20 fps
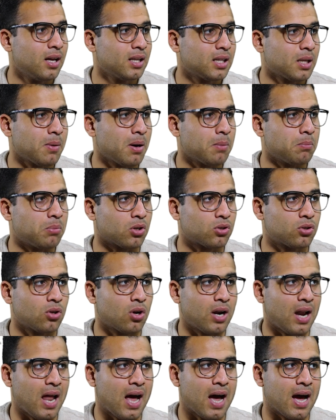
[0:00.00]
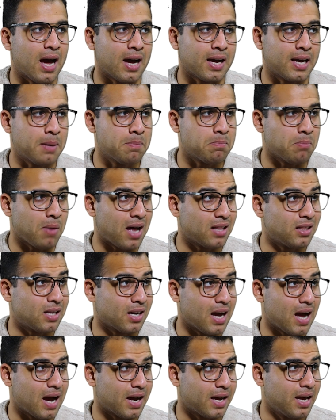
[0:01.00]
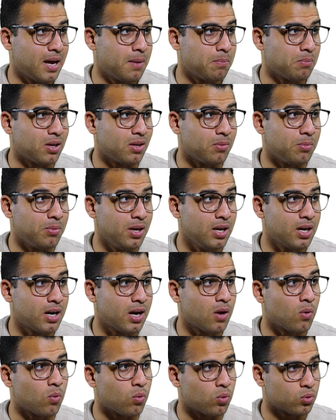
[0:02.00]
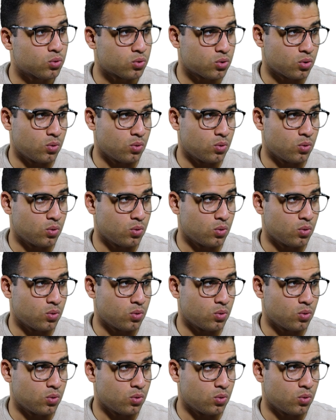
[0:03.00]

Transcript: طبعا بتختار الأحجام عندك أحجام كبيرة